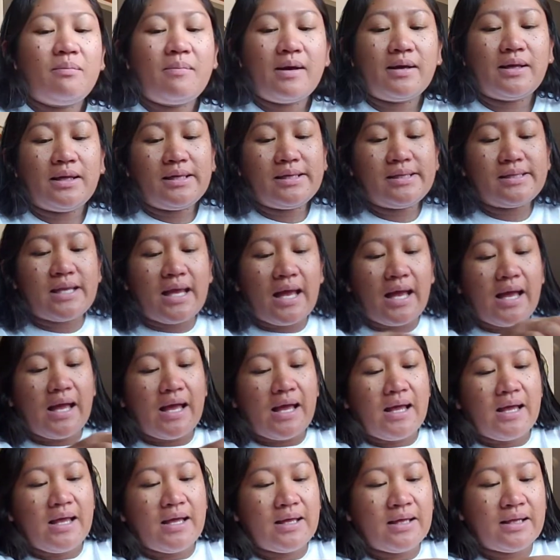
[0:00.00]

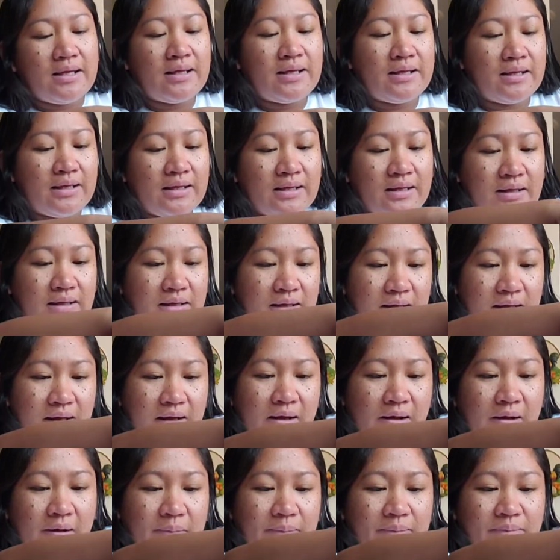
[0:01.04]
mag-isa
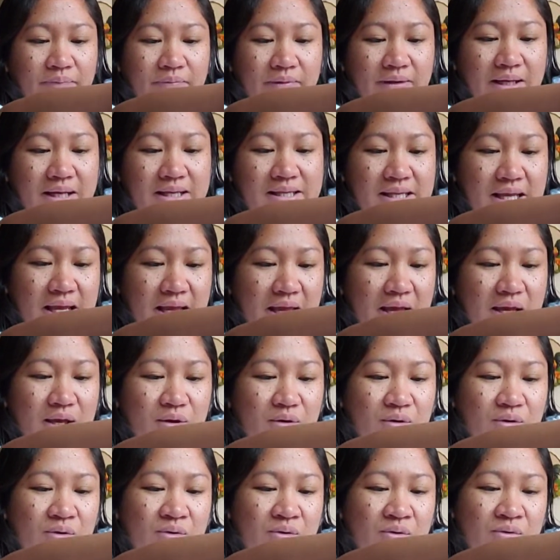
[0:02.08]
kasi
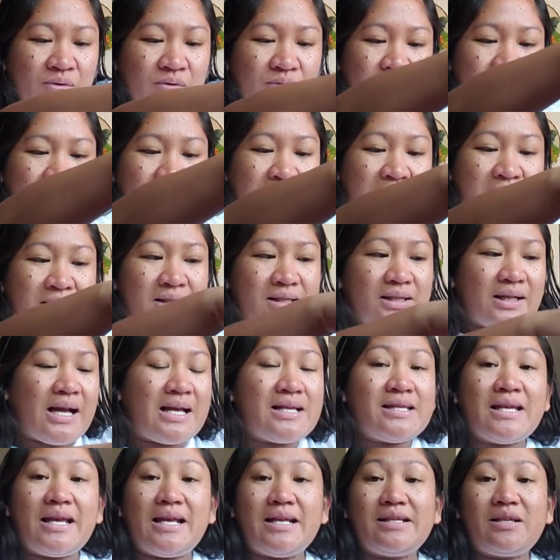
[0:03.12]
yung
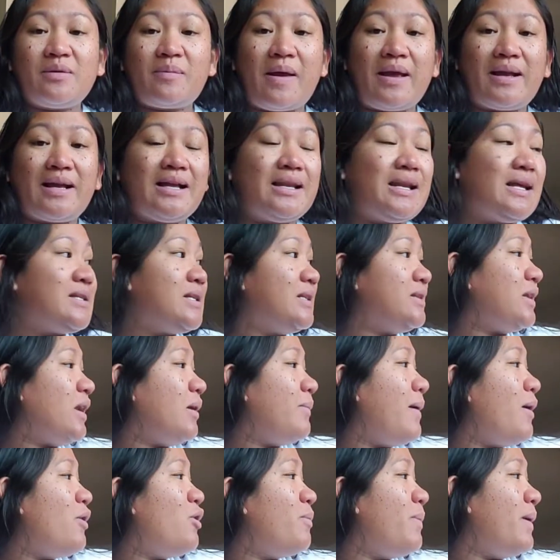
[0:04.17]
kasi si Michael nasa
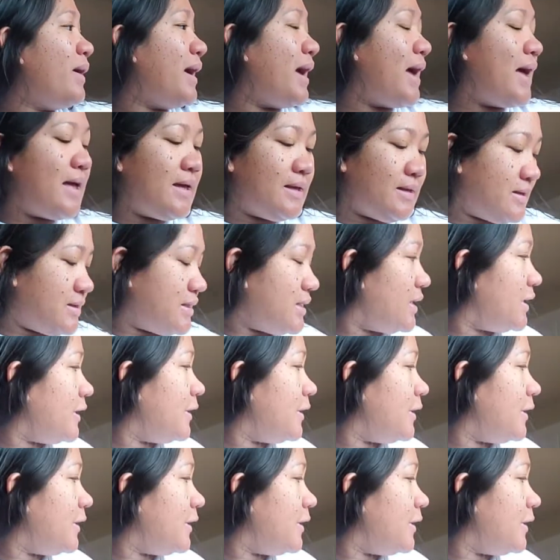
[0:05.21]
trabaho pa guys.